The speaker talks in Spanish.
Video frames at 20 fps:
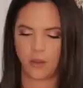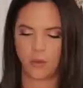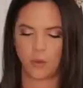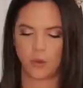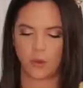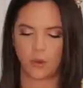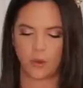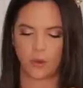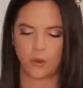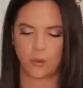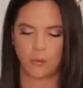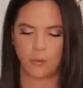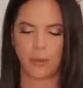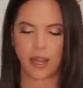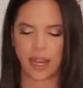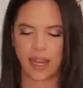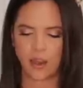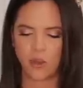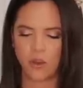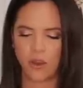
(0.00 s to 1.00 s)
Es un color
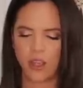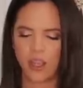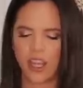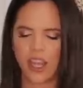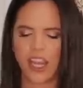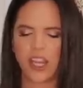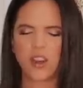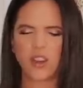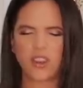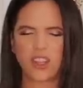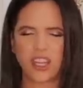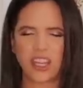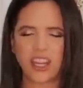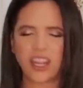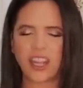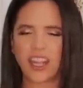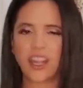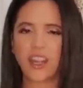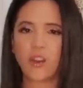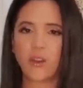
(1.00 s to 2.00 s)
bello y no
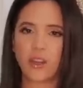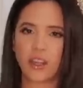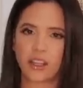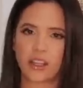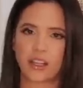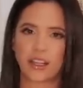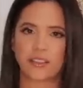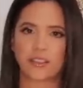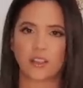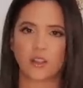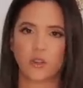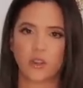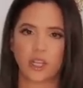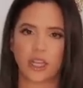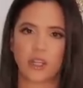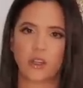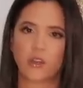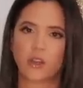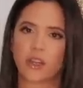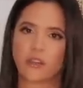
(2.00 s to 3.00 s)
tienes que ir con el clásico
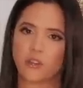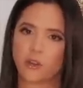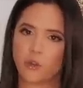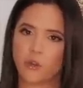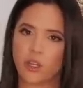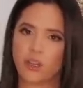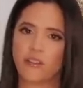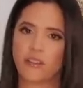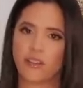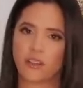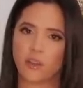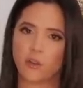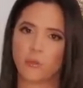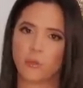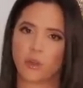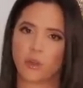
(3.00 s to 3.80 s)
negro que algunas veces es un